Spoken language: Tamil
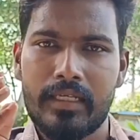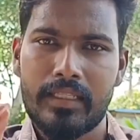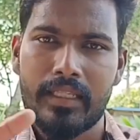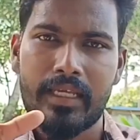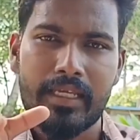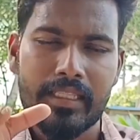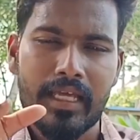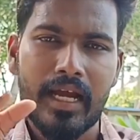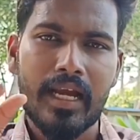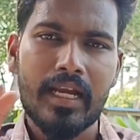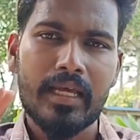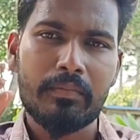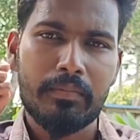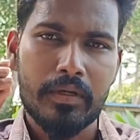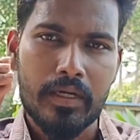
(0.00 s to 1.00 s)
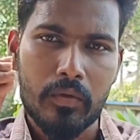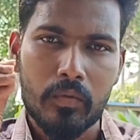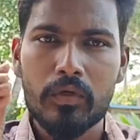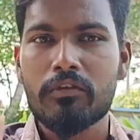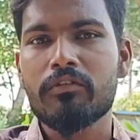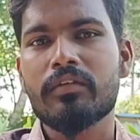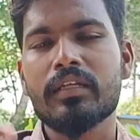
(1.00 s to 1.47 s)
இதை இதால் இப்போ
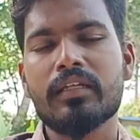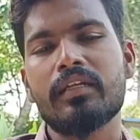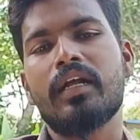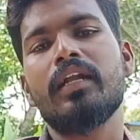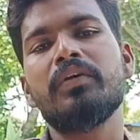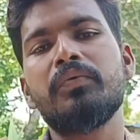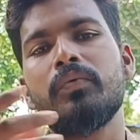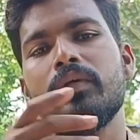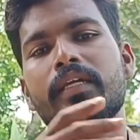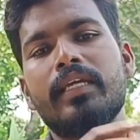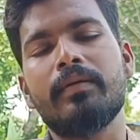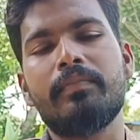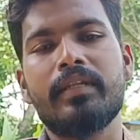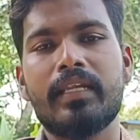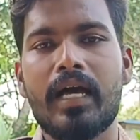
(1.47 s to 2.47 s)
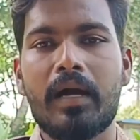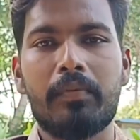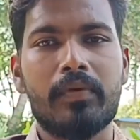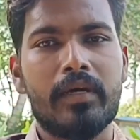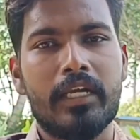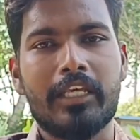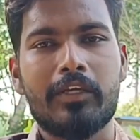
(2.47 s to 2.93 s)
உழுவுறதுனால உங்களுக்கு எப்படி
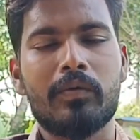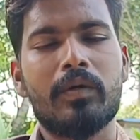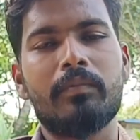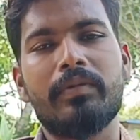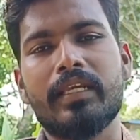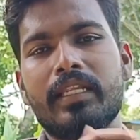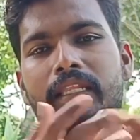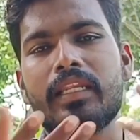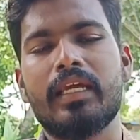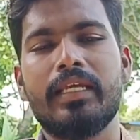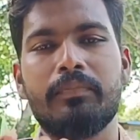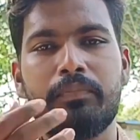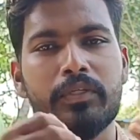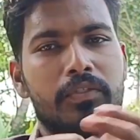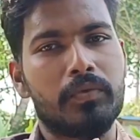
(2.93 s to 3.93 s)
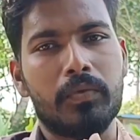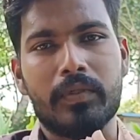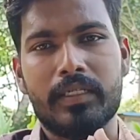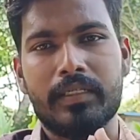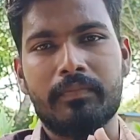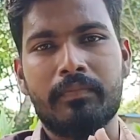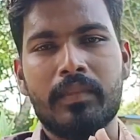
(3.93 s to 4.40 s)
லாபம் கிடைக்கும் அப்படிங்கிறத நான் எப்படி
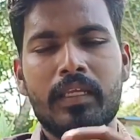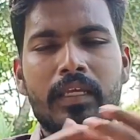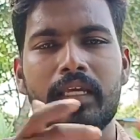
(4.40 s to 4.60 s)
சொல்கிறேன்